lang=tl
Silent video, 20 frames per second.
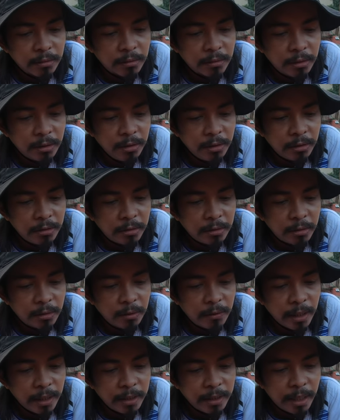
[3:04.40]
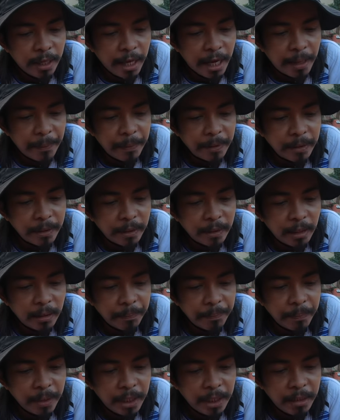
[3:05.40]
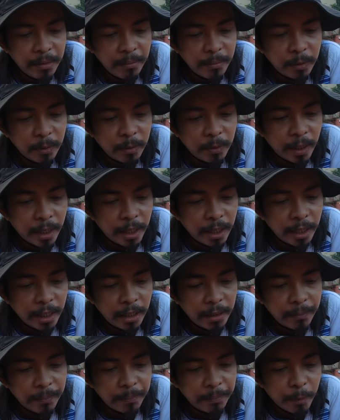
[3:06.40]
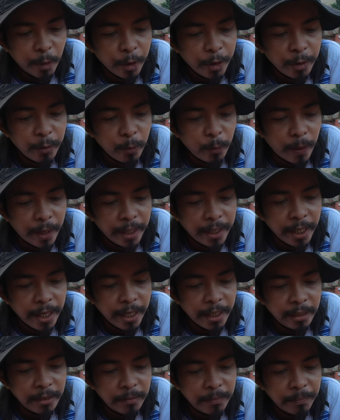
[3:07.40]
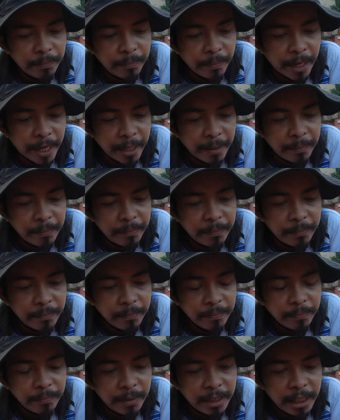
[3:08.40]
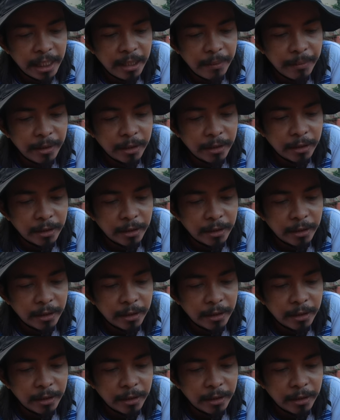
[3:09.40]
So yun, kung ang diameter ng PE mo ay 0.185 mm